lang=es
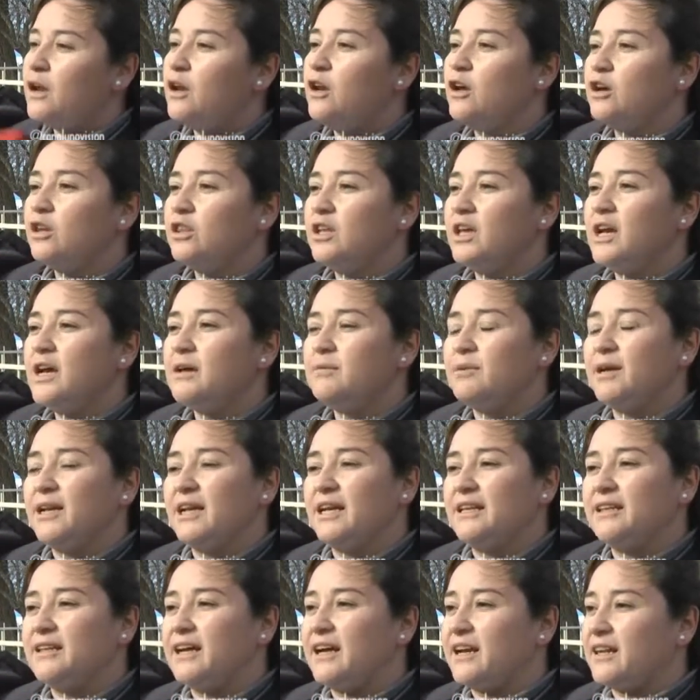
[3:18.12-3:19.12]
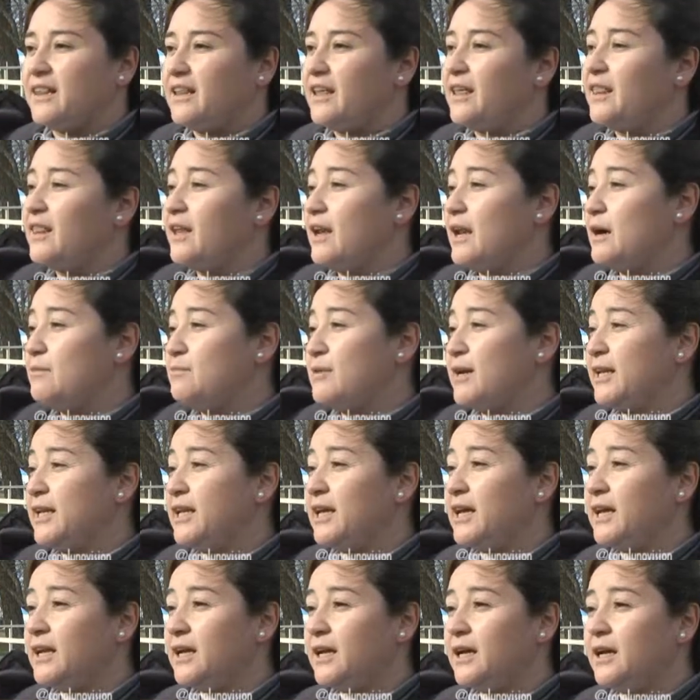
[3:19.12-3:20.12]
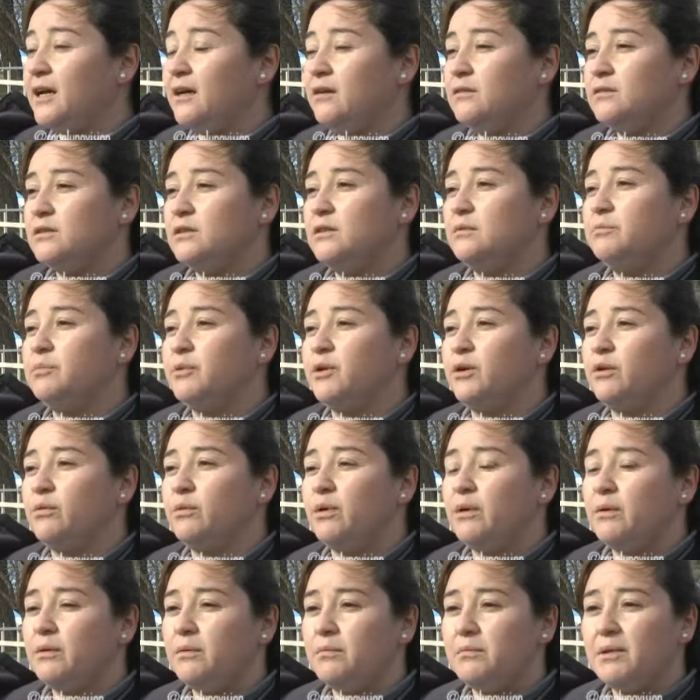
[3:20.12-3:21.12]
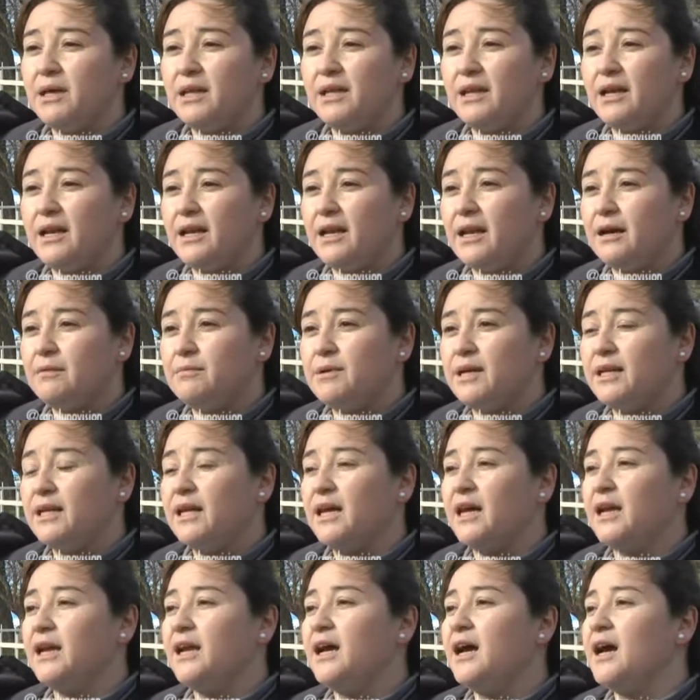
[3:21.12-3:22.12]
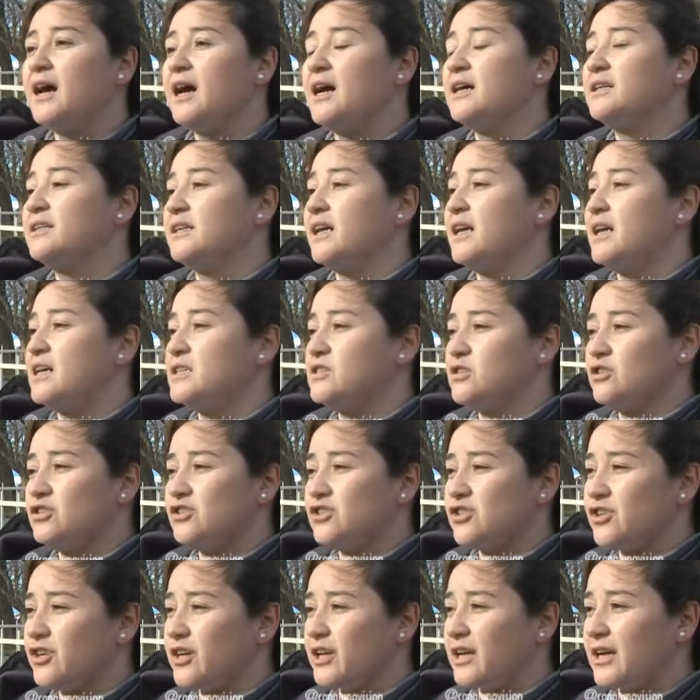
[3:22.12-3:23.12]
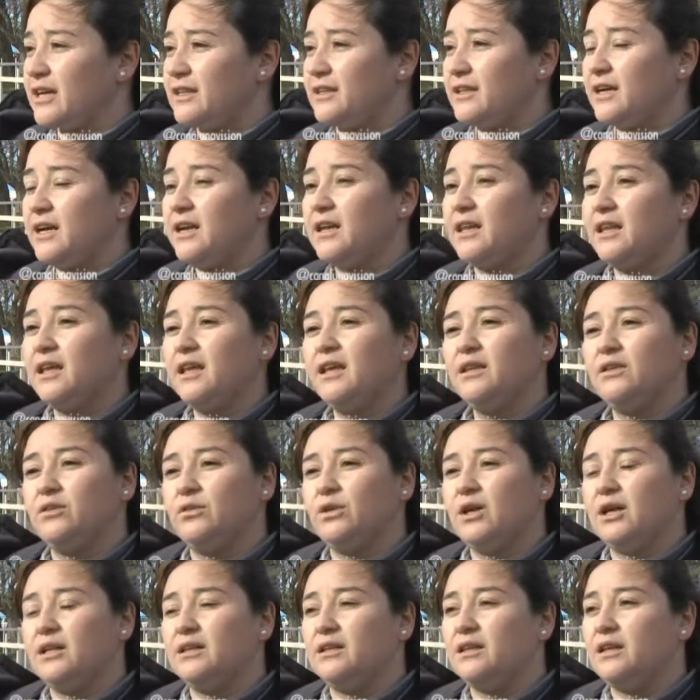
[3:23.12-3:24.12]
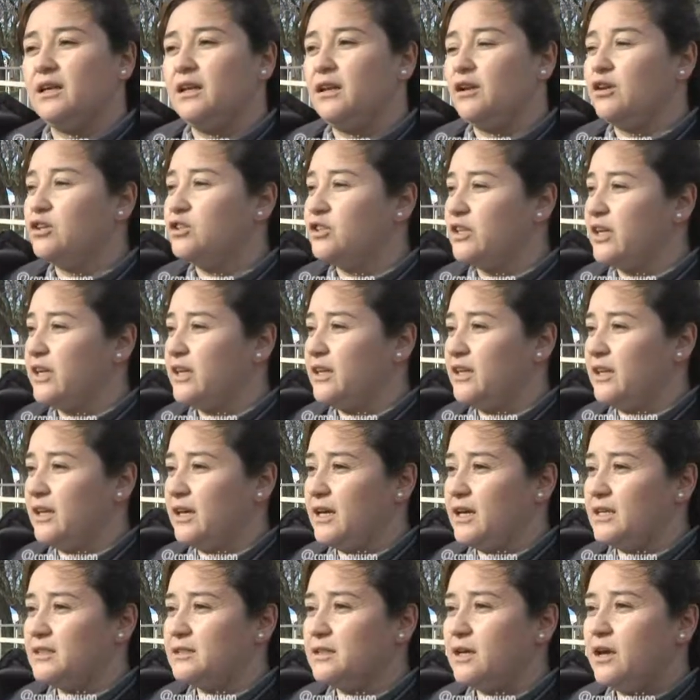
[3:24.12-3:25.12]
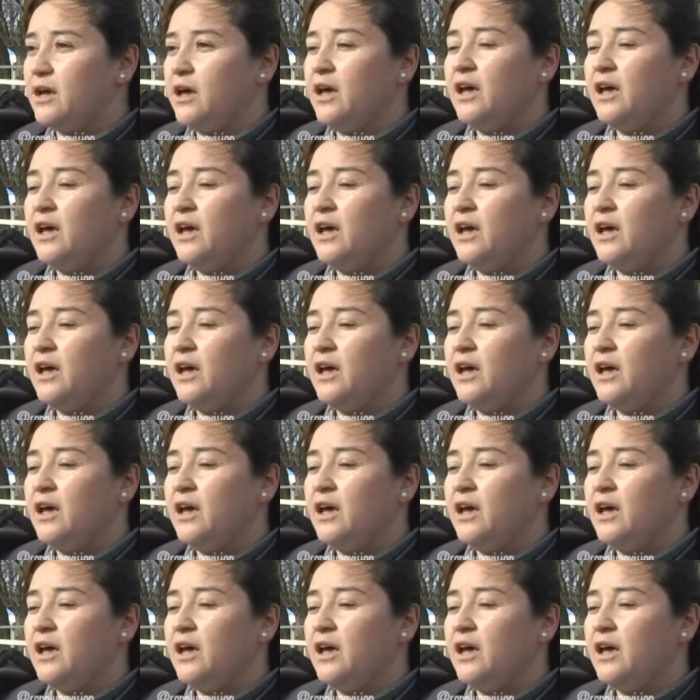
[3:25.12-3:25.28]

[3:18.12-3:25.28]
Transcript: Los días van a estar desde la mañana, tipo 9 y media de la mañana, hasta las 8 de la tarde durante los tres días.